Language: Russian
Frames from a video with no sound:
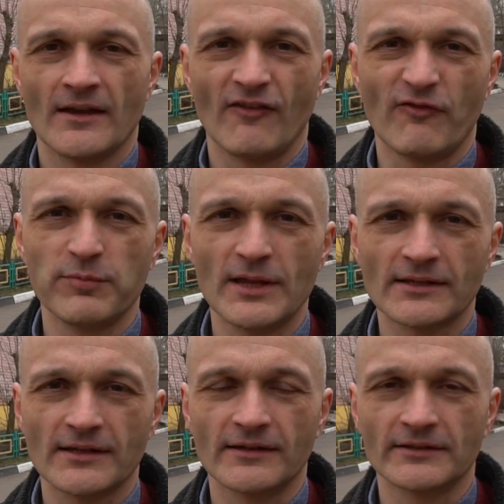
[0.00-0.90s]
В
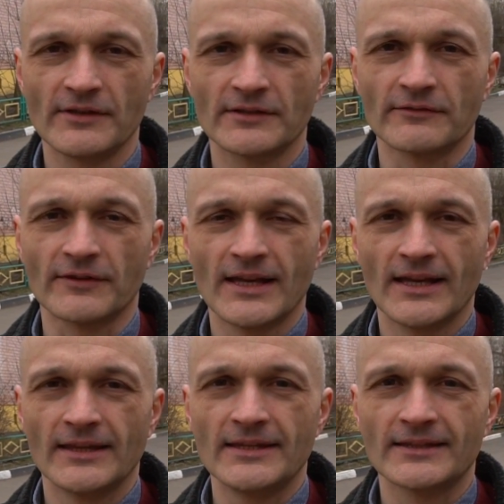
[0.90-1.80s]
бланках ответов
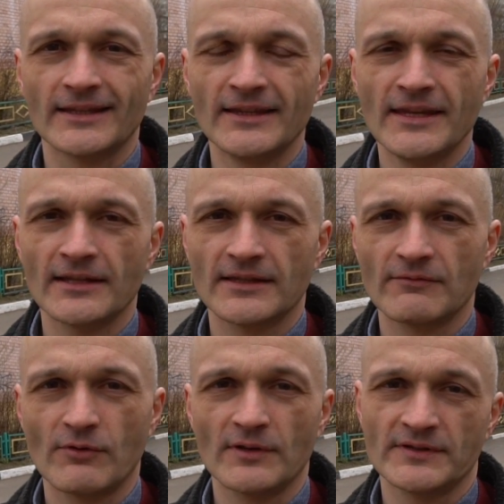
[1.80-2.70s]
нет ни
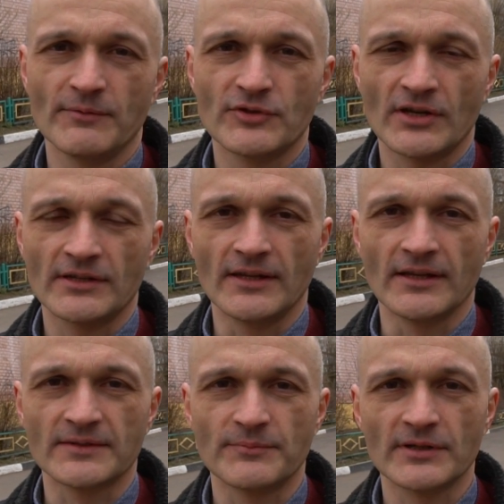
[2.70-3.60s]
одного замечания
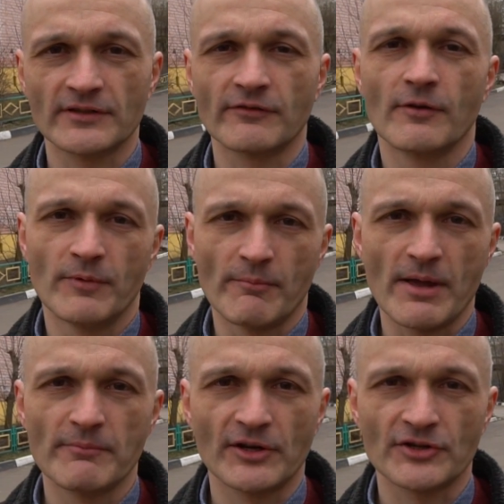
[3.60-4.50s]
экспертов по
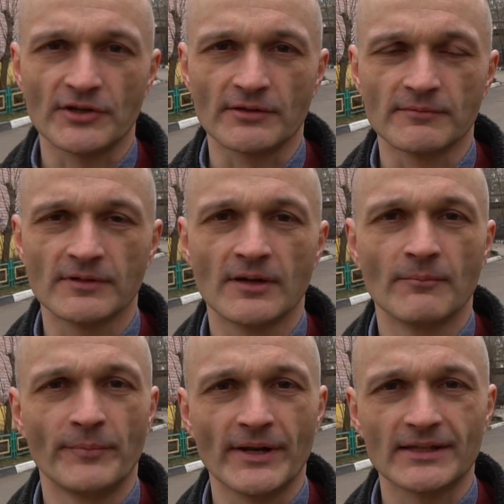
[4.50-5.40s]
моим решениям.
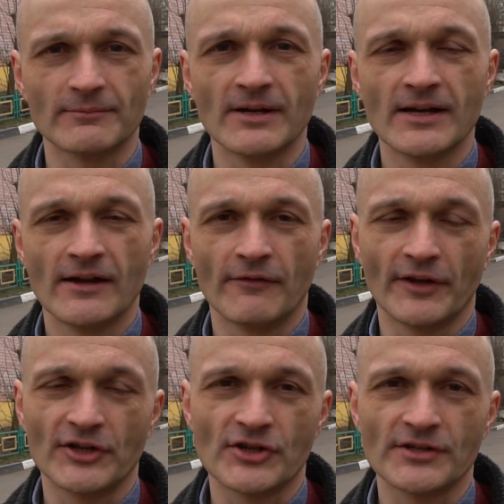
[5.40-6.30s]
При этом в
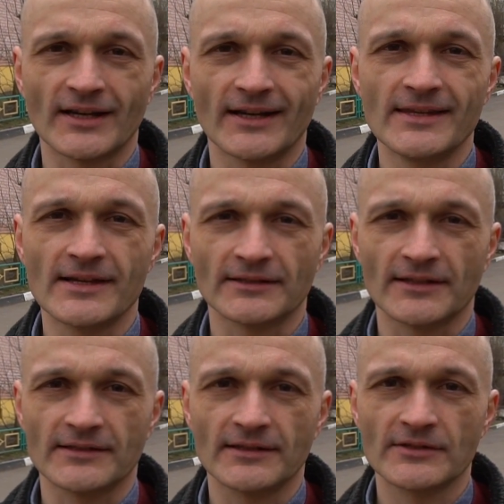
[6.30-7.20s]
решениях
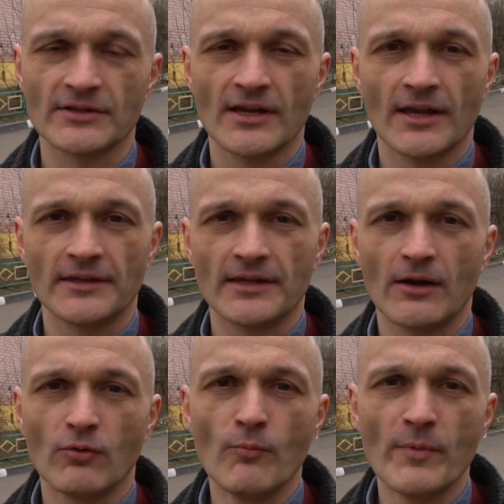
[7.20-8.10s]
некоторых задач
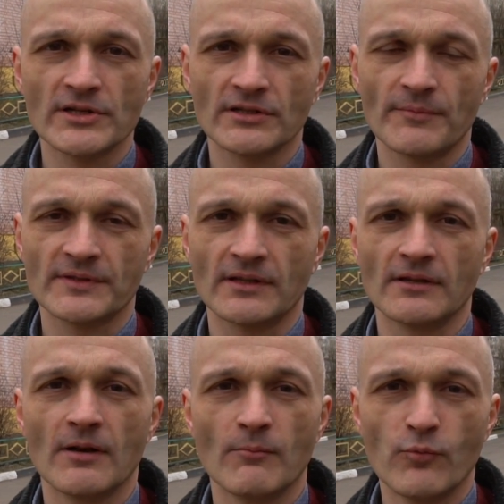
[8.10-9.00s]
я умышленно
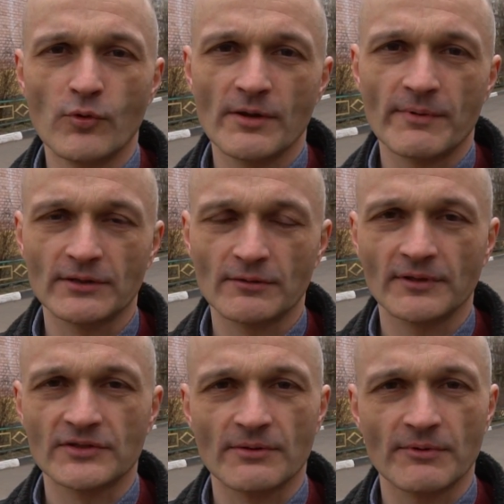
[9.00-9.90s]
писал более
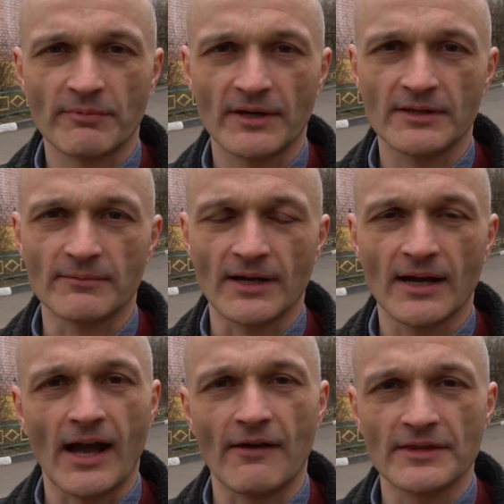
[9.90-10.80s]
подробно, чем необходимо,
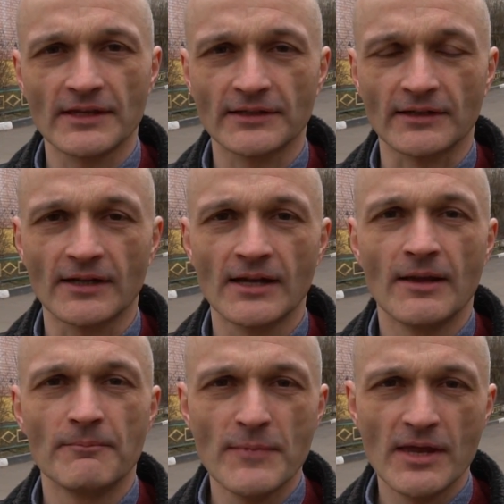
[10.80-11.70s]
а в некоторых
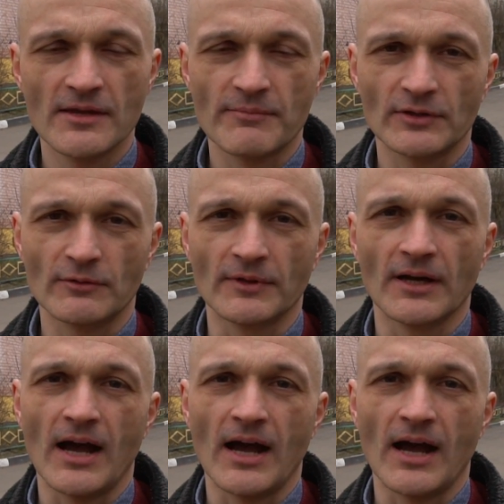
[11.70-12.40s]
менее подробно,